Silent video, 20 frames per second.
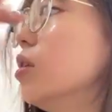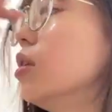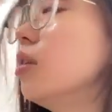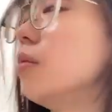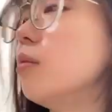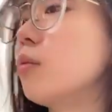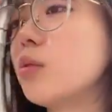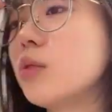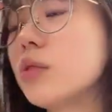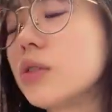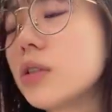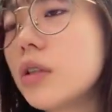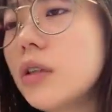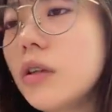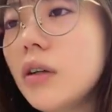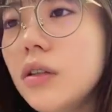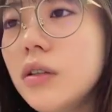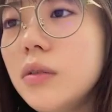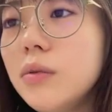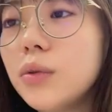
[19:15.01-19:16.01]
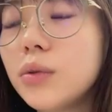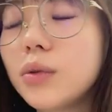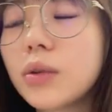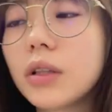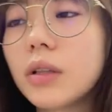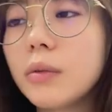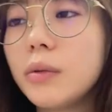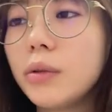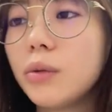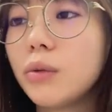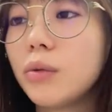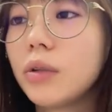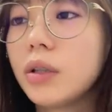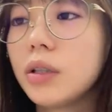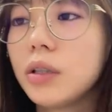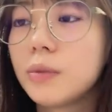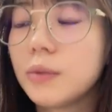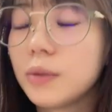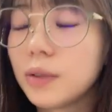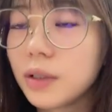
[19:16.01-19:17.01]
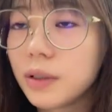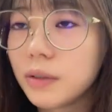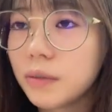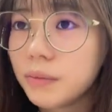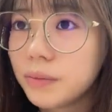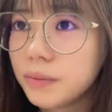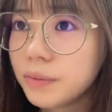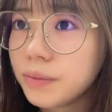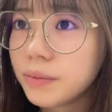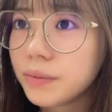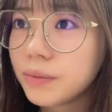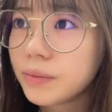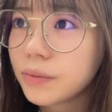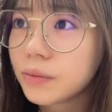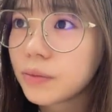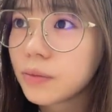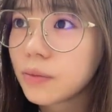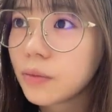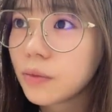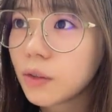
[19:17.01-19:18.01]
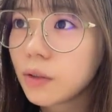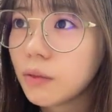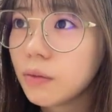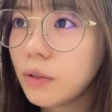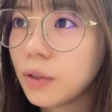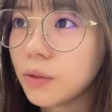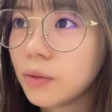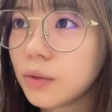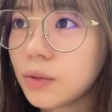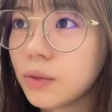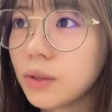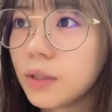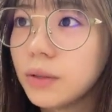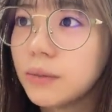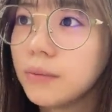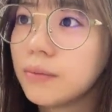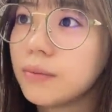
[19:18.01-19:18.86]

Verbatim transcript: でもこの時間から UFO とか食べると怒られるもんなあの人に